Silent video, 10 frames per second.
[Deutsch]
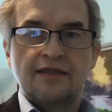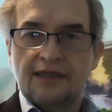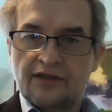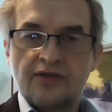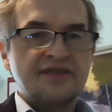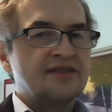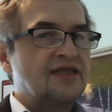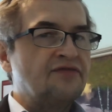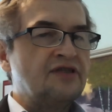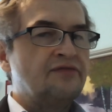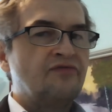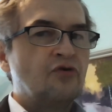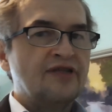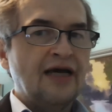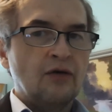Dann können sie sehen, wie die
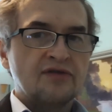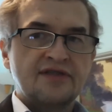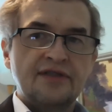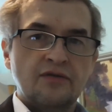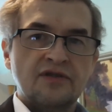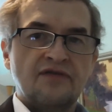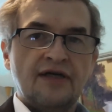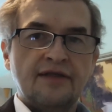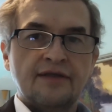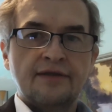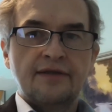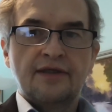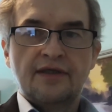Wunde aussieht und so weiter, ne?